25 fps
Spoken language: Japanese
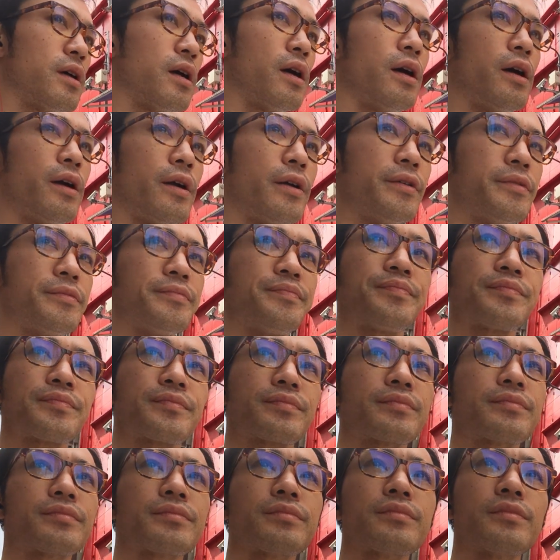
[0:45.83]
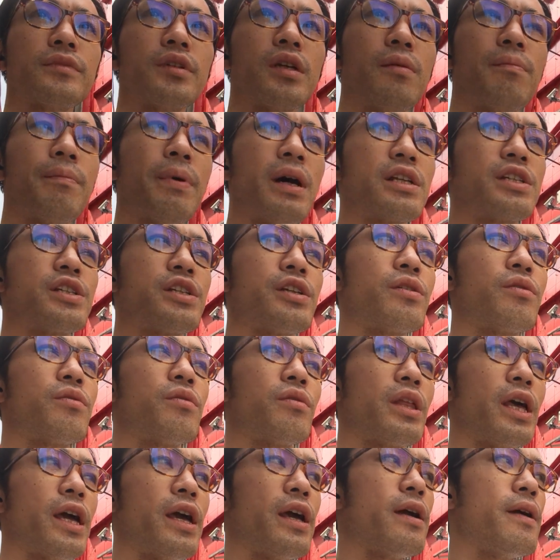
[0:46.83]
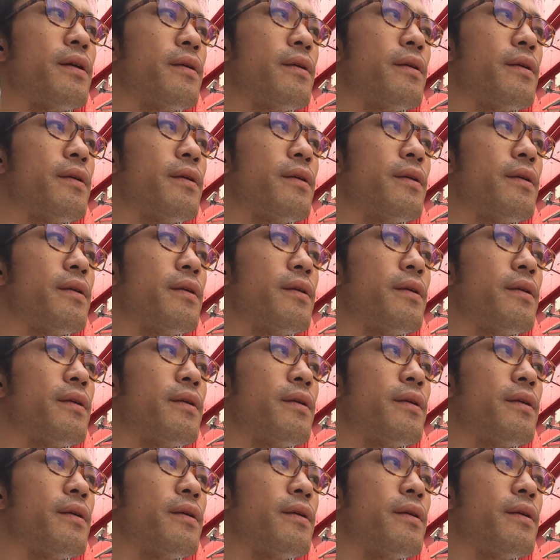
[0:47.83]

はい、パチンコね